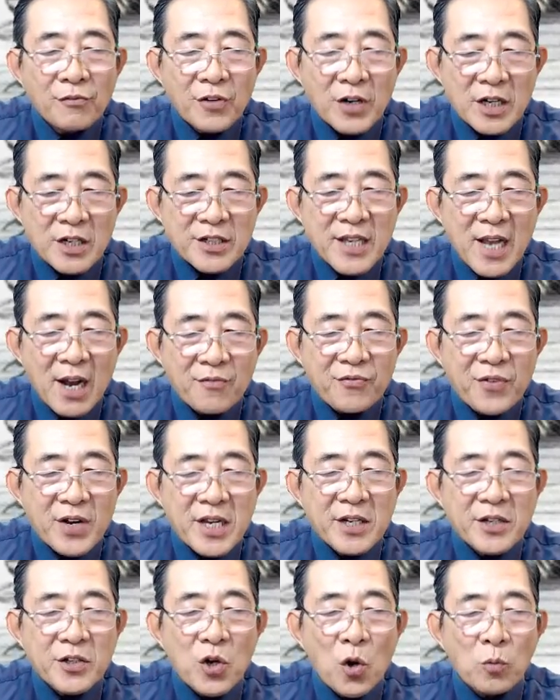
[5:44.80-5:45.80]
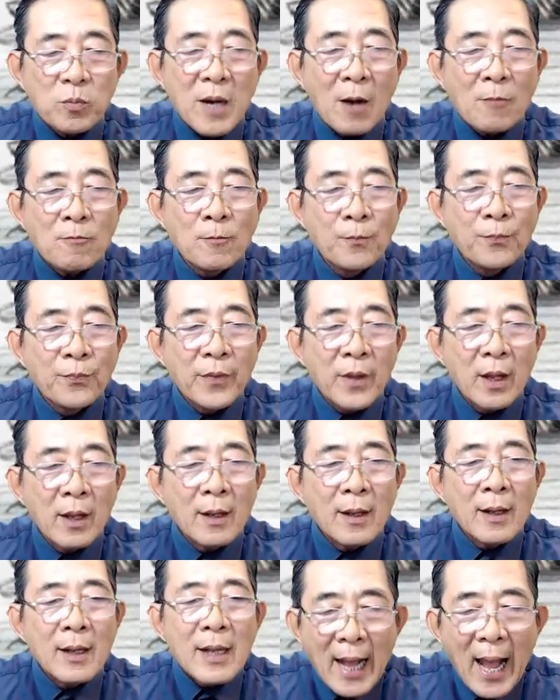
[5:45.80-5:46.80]
Phượng Dân Phi nôn nóng.
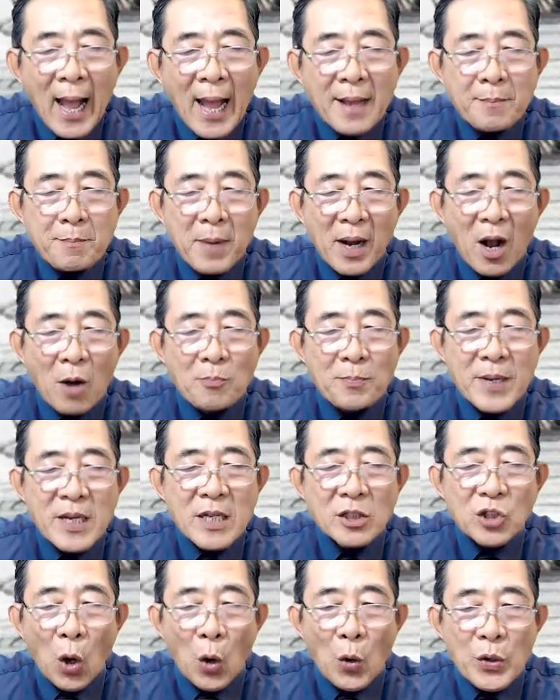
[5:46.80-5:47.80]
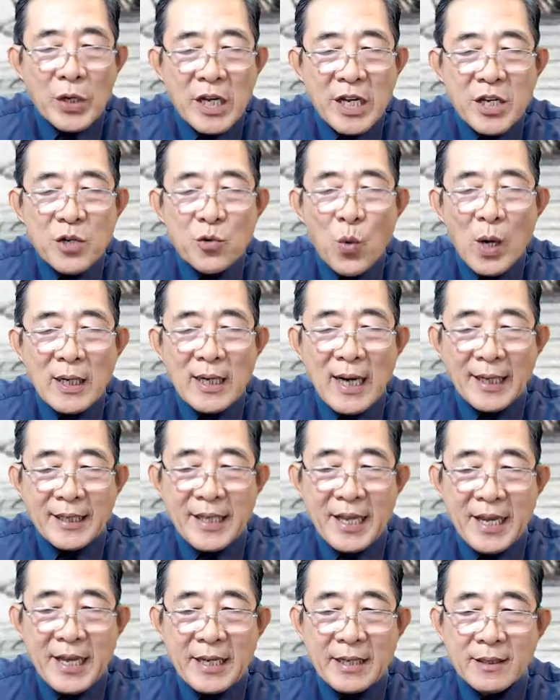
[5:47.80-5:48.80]
Ai mà không biết tội khi quân là
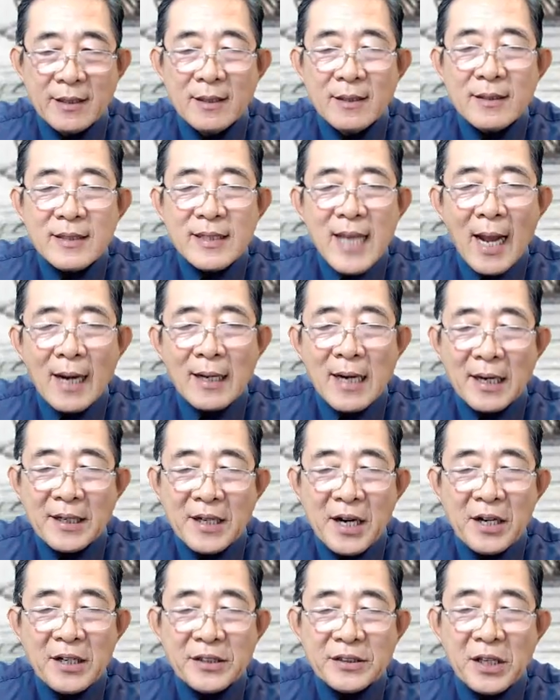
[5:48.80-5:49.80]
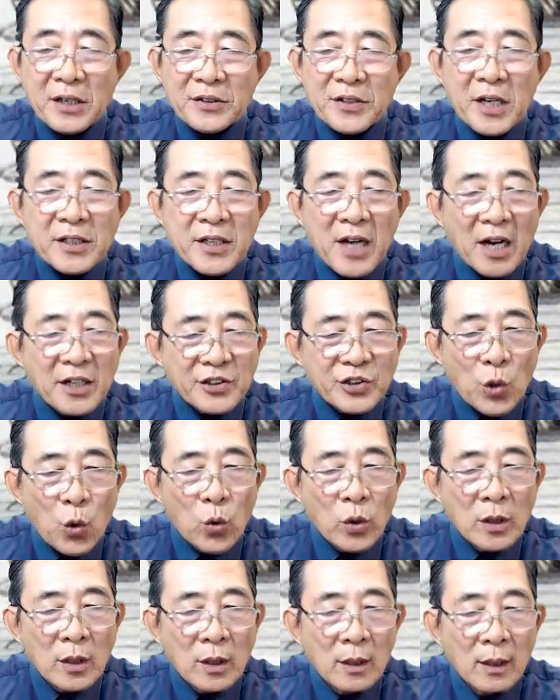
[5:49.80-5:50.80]
gì chắc là rơi từ trên trời
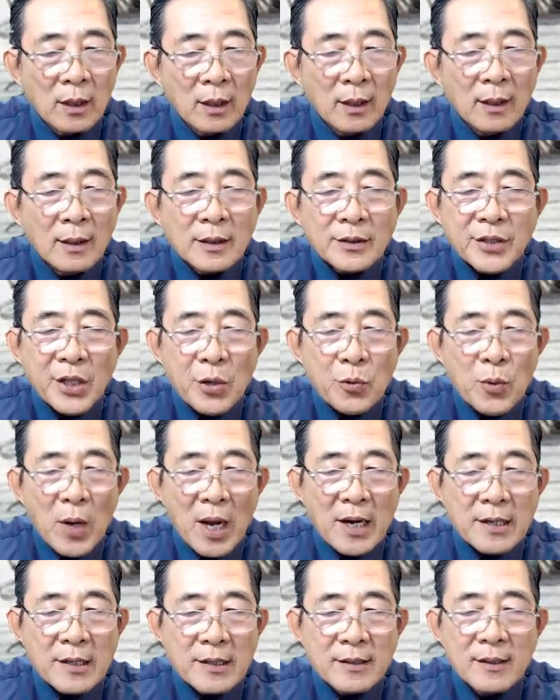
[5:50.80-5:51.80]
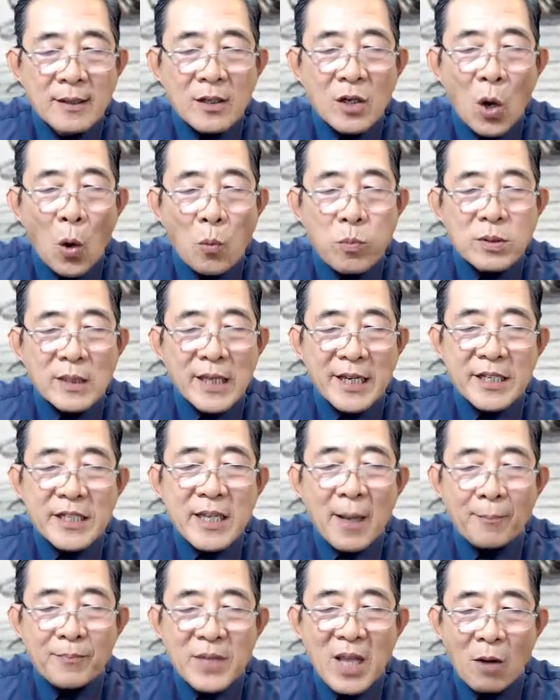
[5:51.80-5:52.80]
xuống. Tiêu ngự cũng chỉ
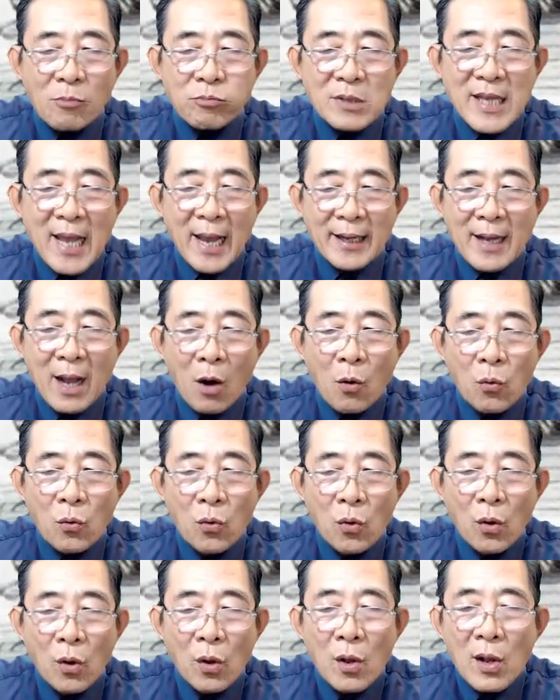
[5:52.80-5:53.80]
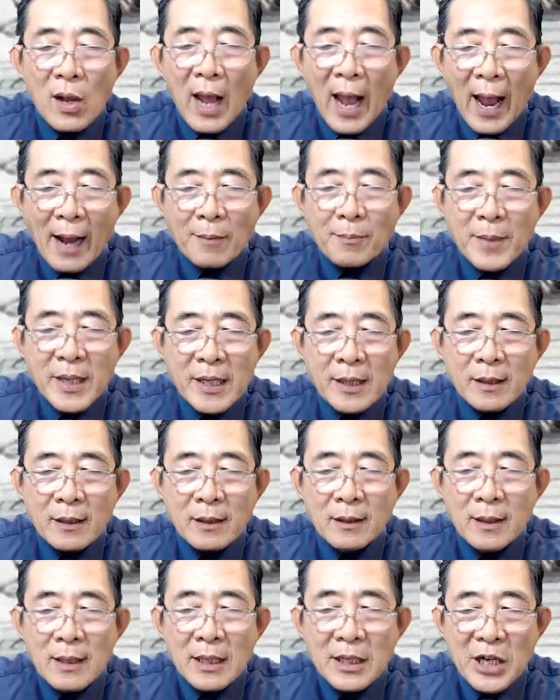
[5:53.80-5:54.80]
châm chọc vài câu. Hắn biết
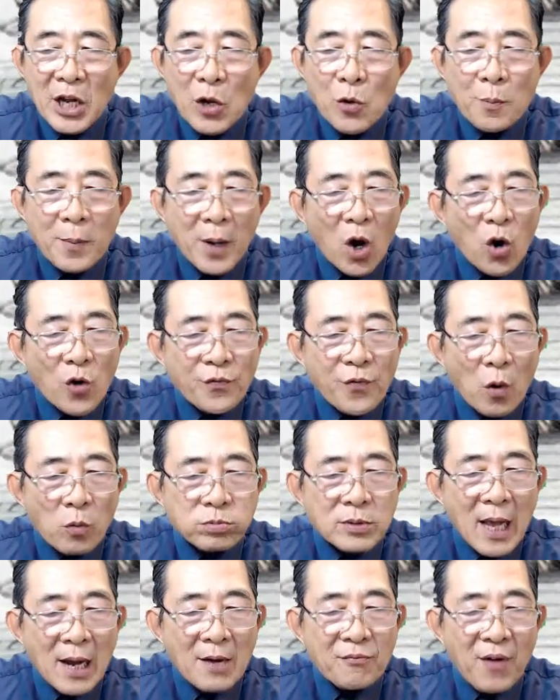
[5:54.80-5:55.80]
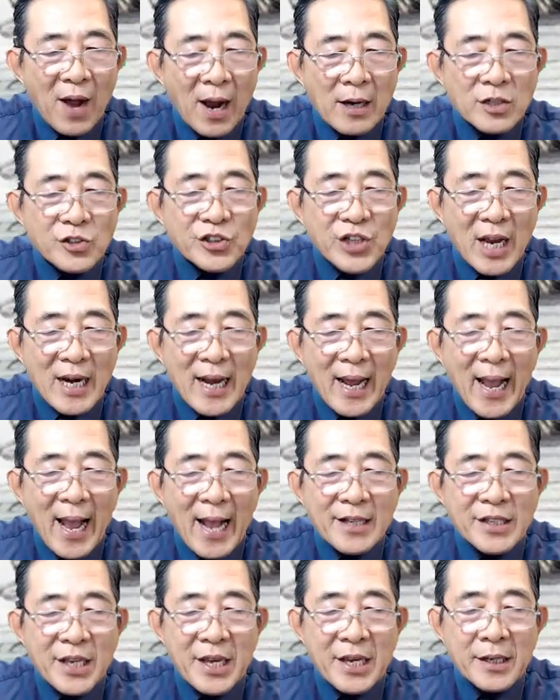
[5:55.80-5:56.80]
nếu mà khôi phục thân phận sẽ là
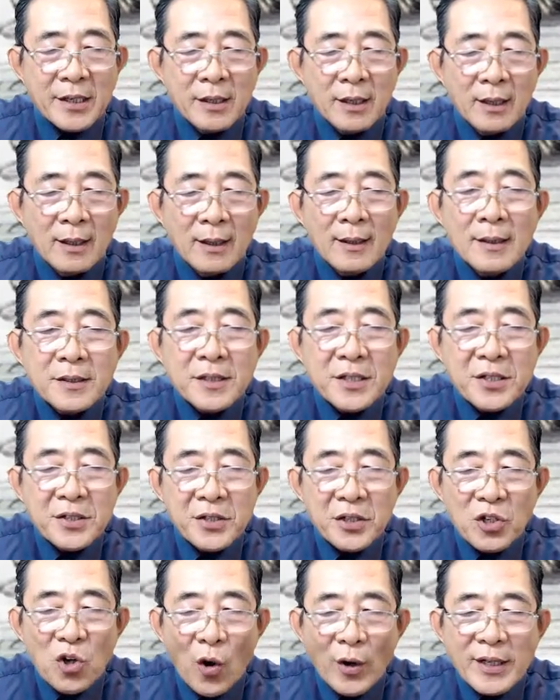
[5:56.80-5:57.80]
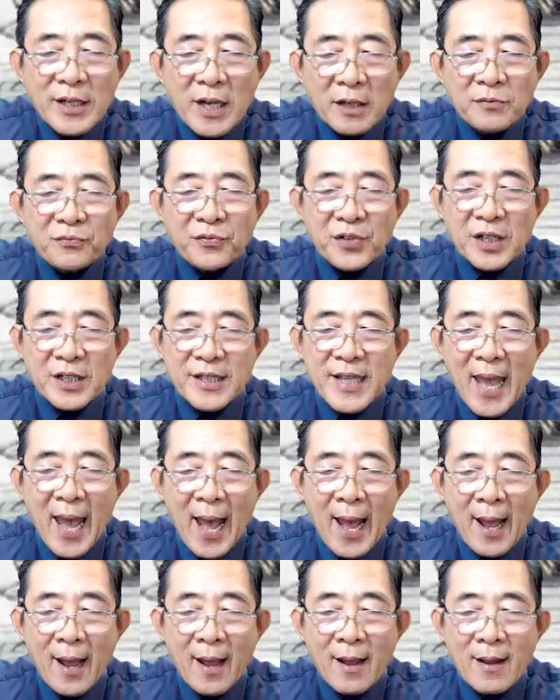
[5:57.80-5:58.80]
kháng chỉ, chưa nói đến Phượng
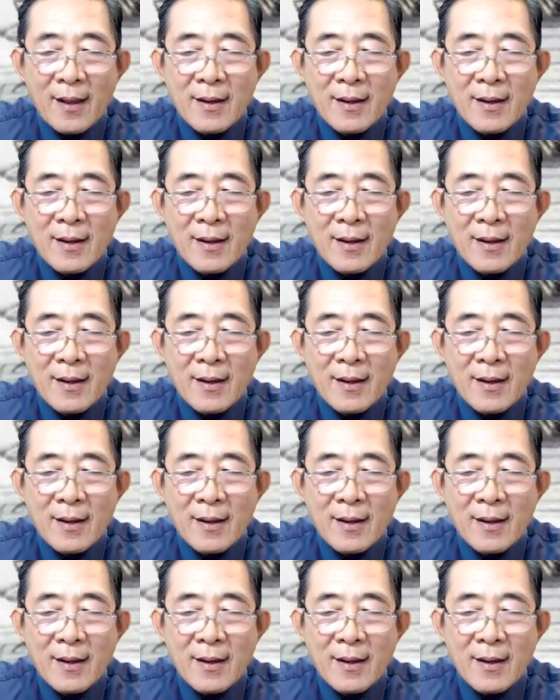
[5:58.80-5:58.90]
Gia.